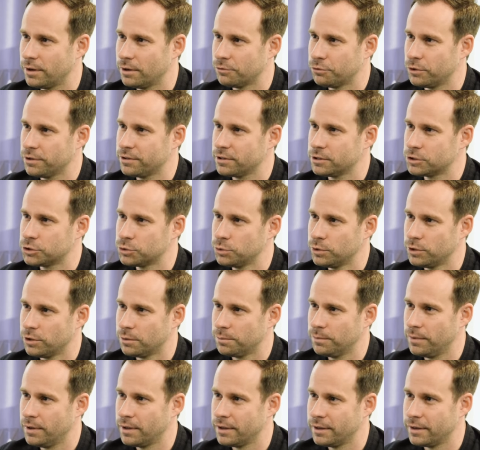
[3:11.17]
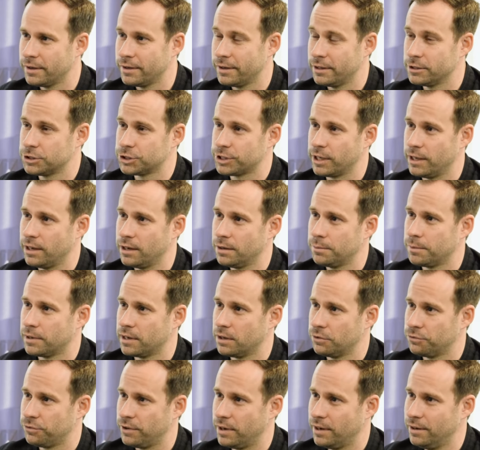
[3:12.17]
Vollzeitstudium in Steyr bei der
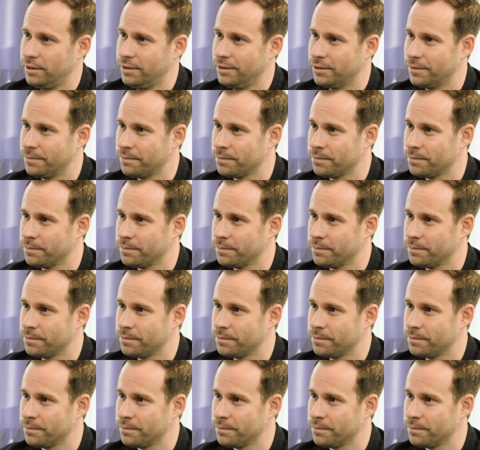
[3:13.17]
FH.